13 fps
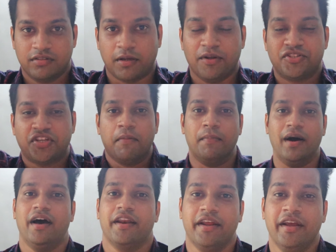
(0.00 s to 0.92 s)
समझ के
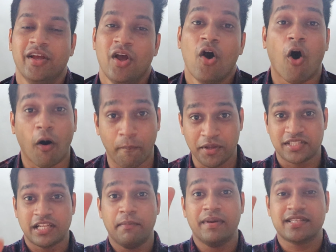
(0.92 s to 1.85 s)
बाहर है और
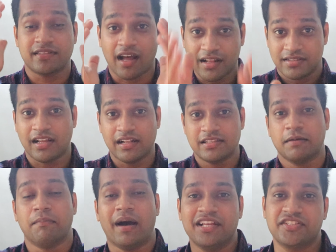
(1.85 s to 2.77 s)
पिछले मैं सात साल से
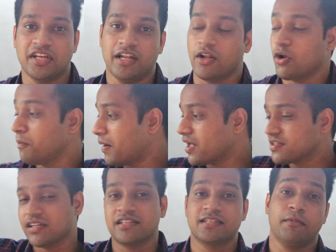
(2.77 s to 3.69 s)
बाइक चला रहा हूँ
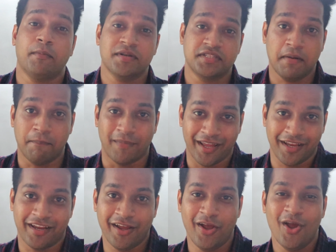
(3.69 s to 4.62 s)
पाँच साल से मेरे पास ये
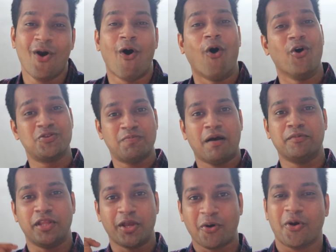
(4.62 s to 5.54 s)
बाइक है और इसका
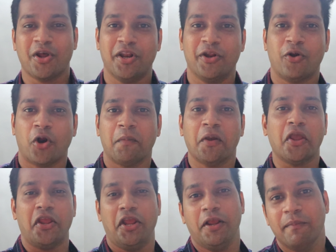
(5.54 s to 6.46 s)
आप देखोगे ना रिकॉर्ड में
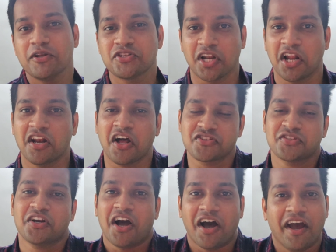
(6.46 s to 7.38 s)
एक भी चलान आज
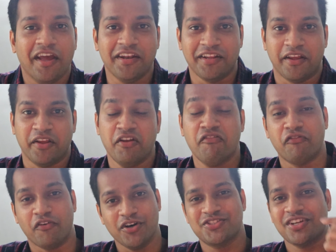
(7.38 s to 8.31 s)
तक आया नहीं है ये
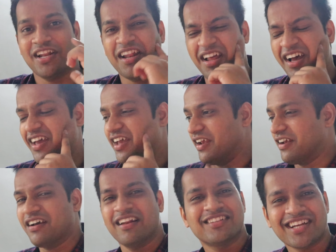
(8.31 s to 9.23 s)
फर्स्ट चलान आया है
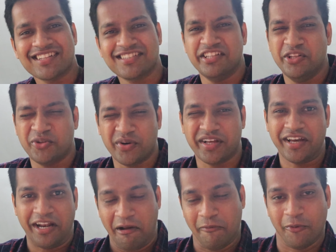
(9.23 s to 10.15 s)
कल शायद दिन थोड़ा
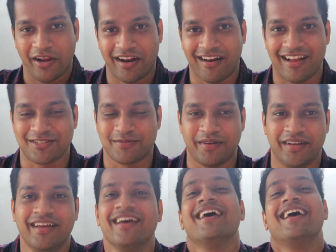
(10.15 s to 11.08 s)
ख़राब हो गया लास्ट में